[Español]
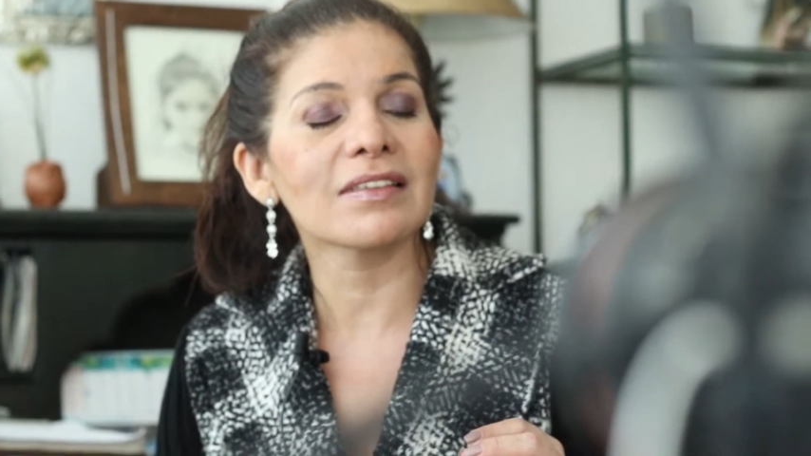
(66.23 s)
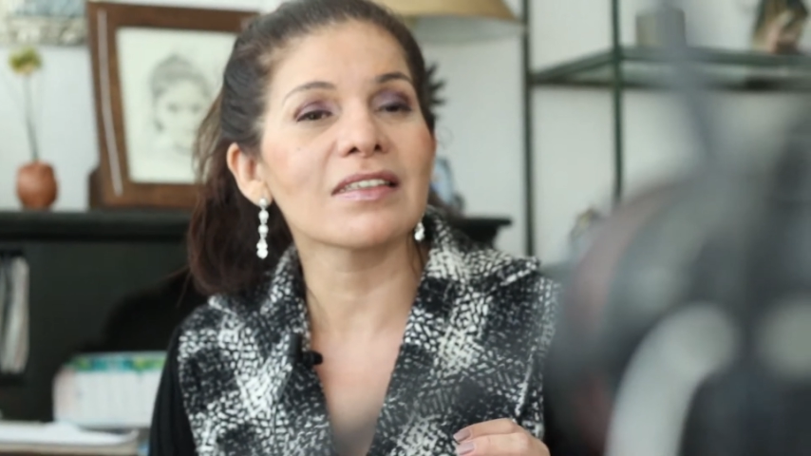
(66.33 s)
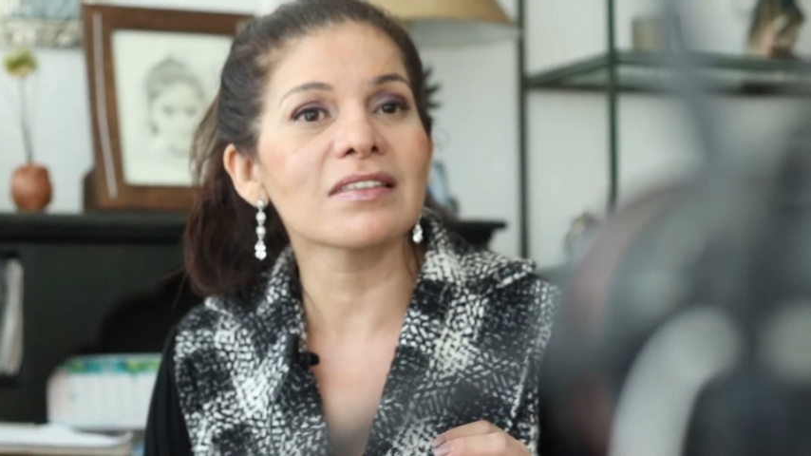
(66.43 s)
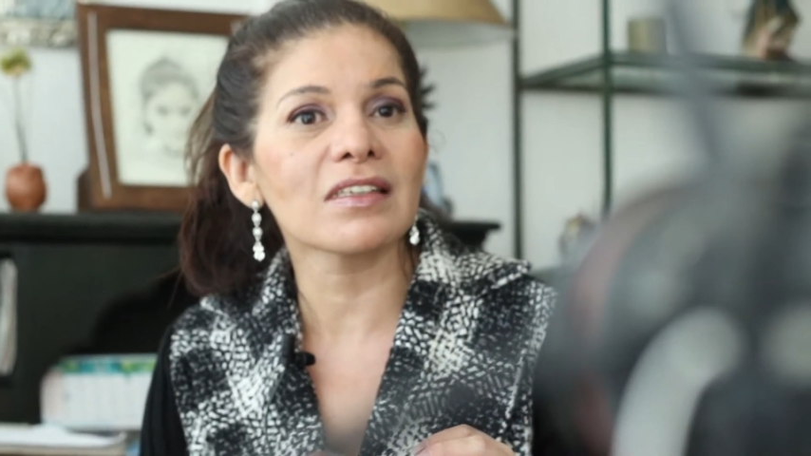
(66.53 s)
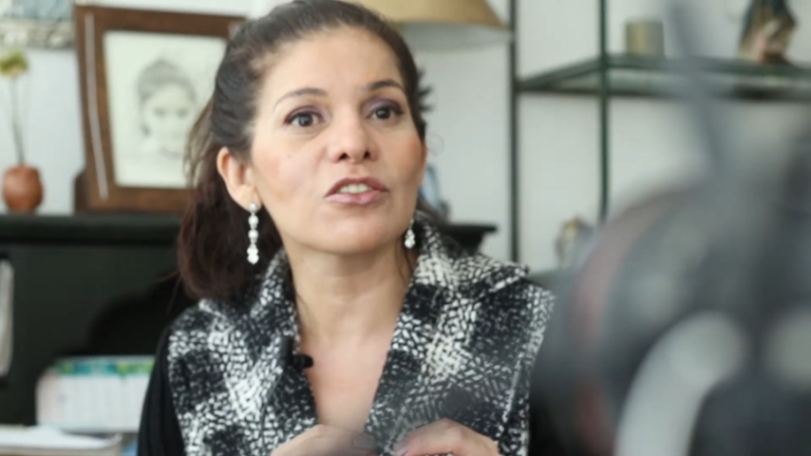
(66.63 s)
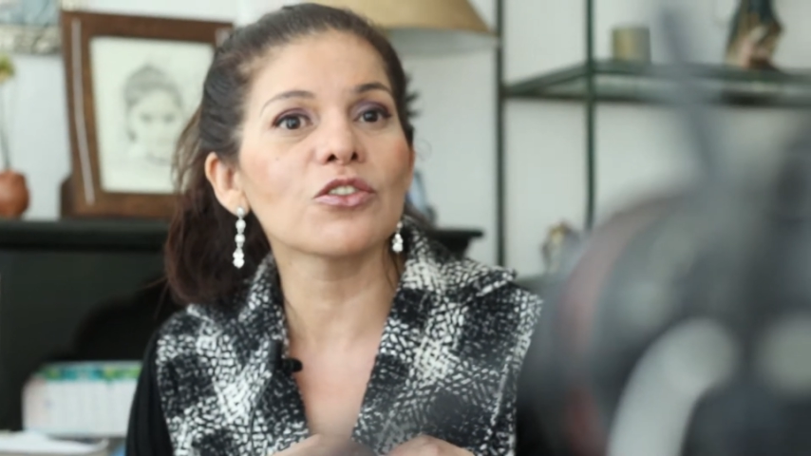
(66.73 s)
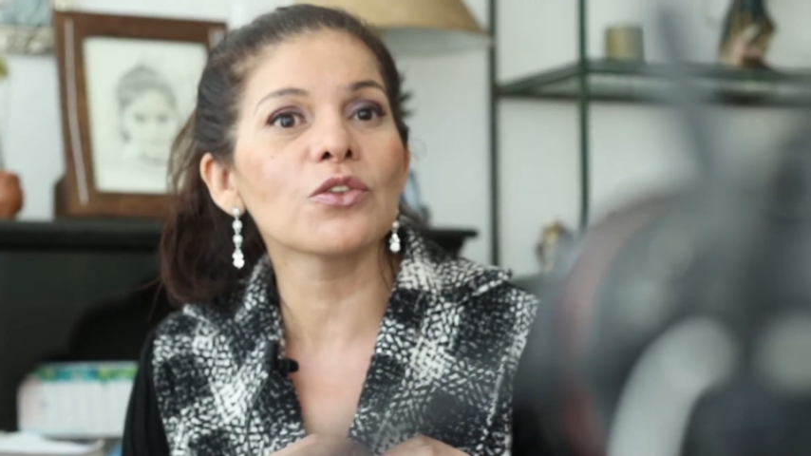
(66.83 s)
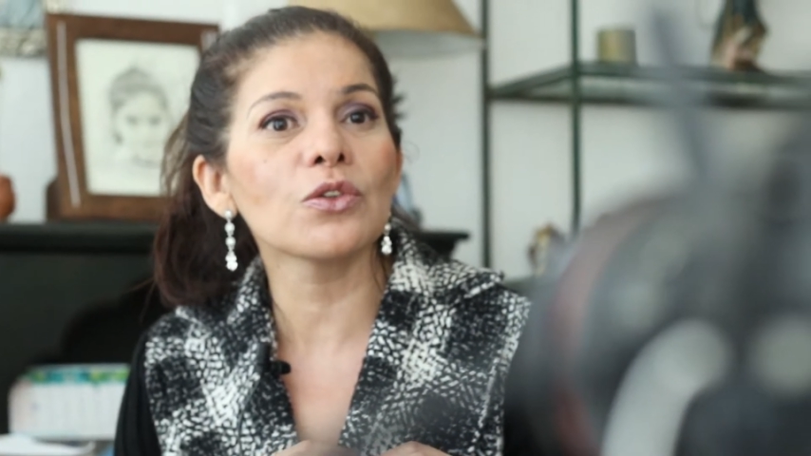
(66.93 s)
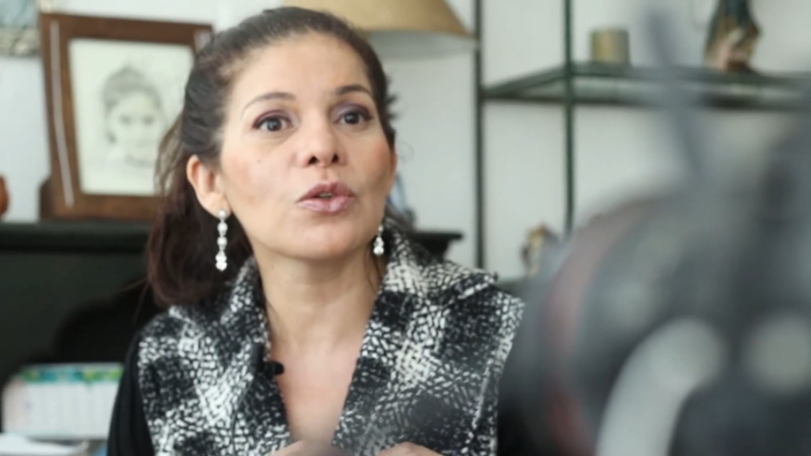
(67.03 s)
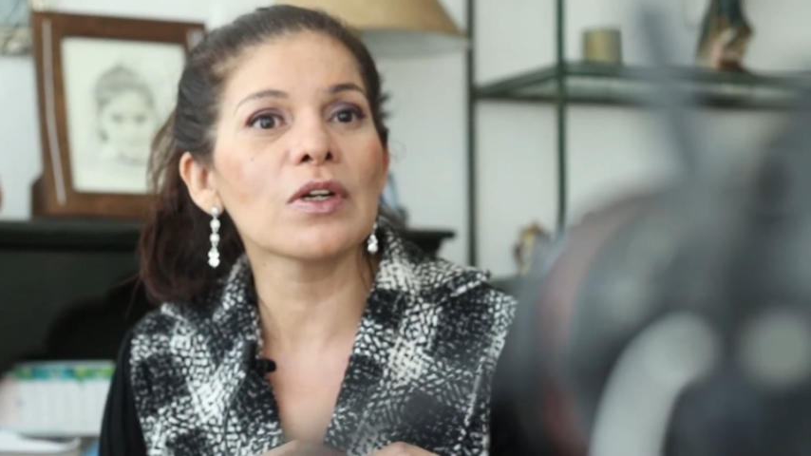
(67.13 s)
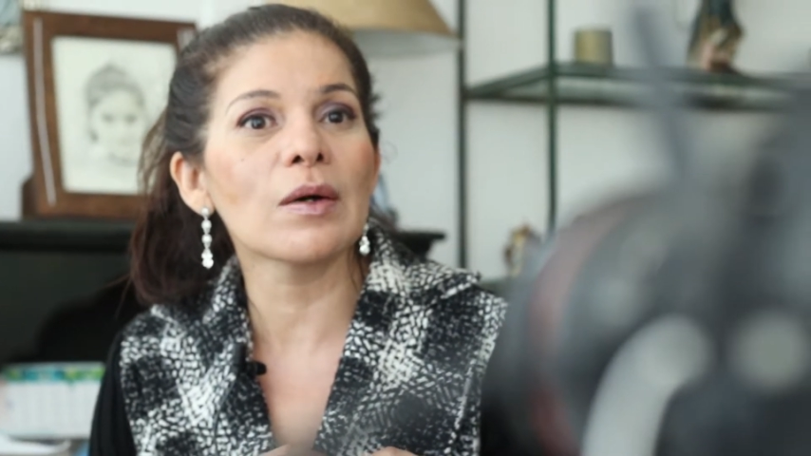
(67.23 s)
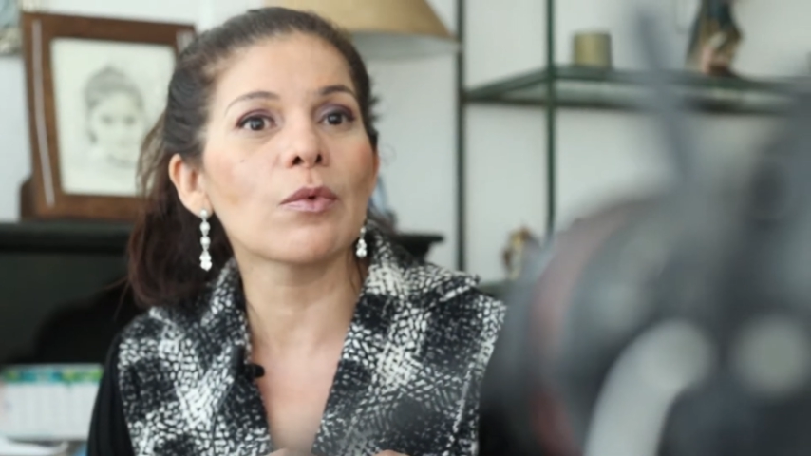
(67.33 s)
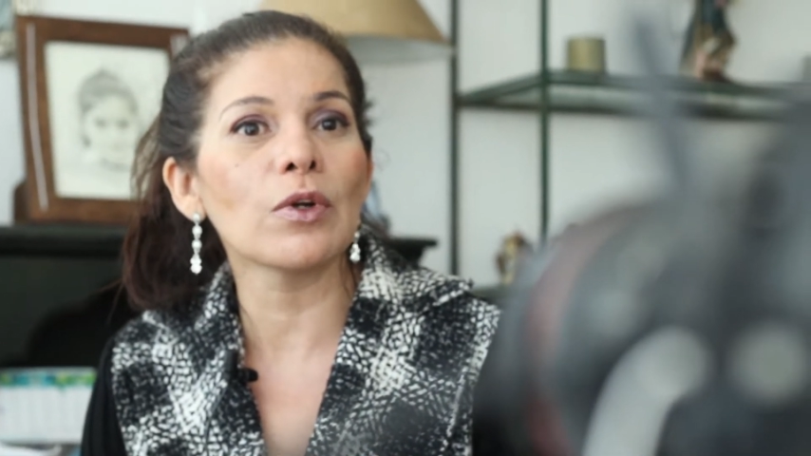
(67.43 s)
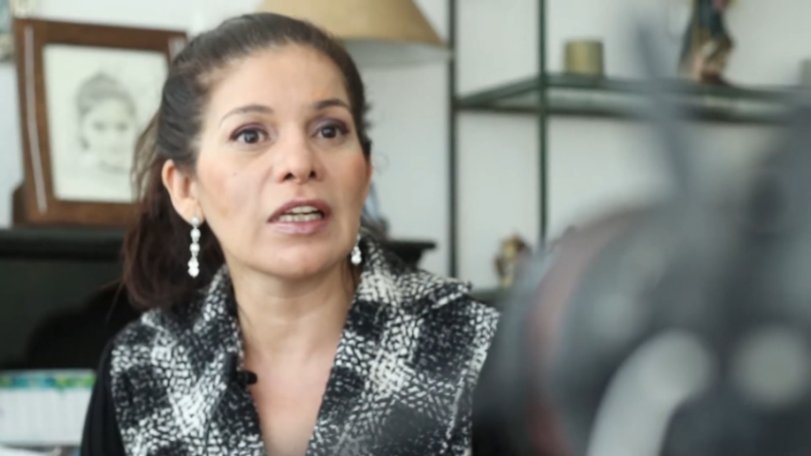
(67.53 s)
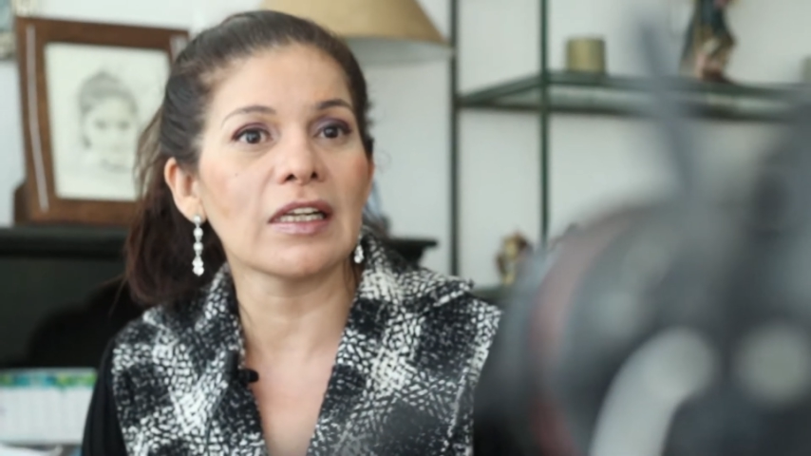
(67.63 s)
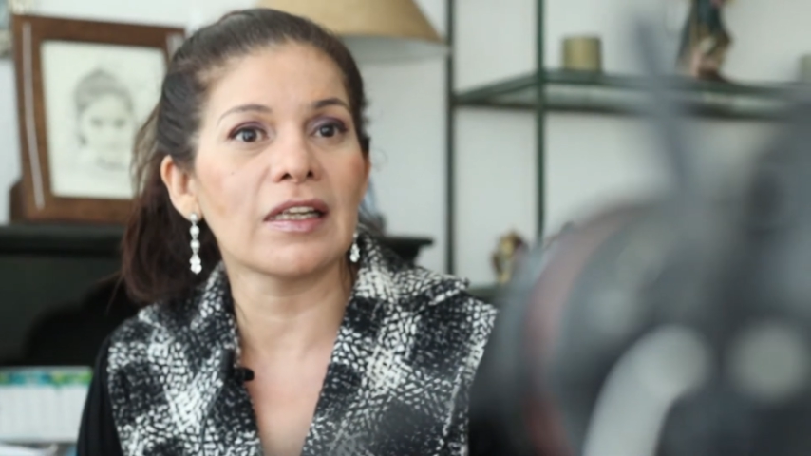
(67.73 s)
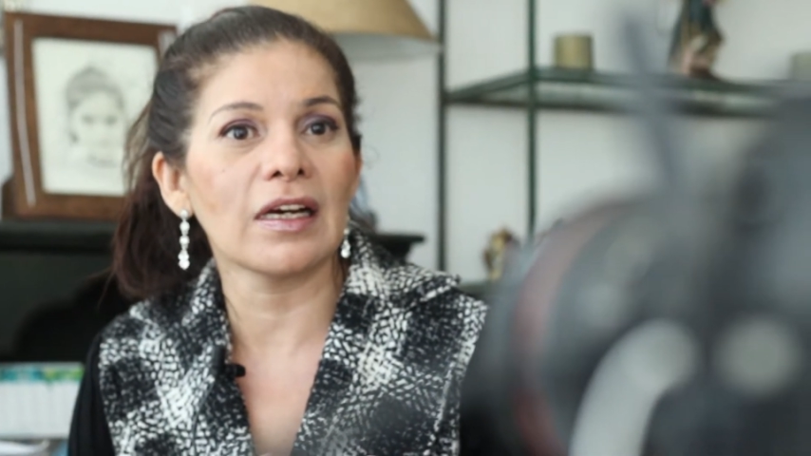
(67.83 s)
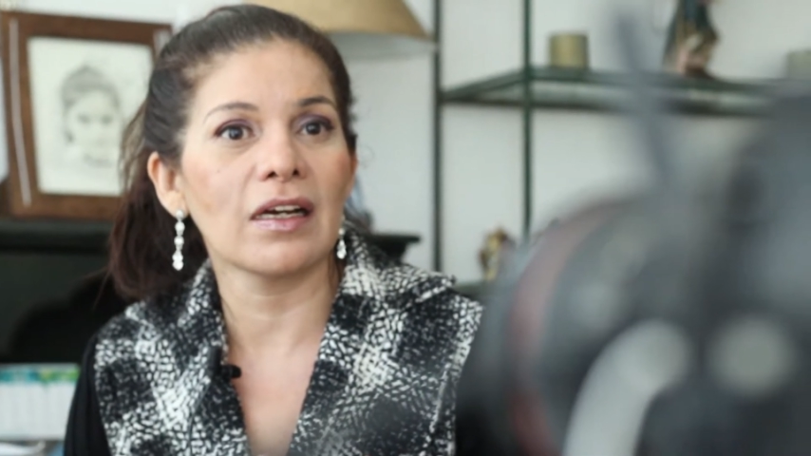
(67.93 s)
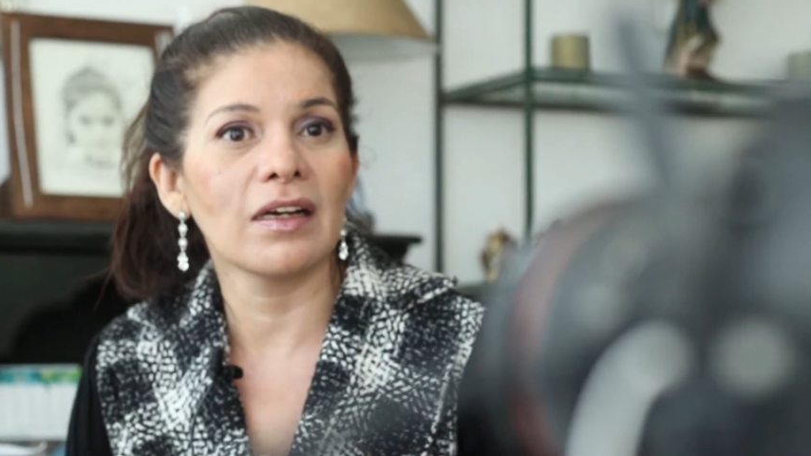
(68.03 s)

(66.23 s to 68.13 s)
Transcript: la sensación de una bolita.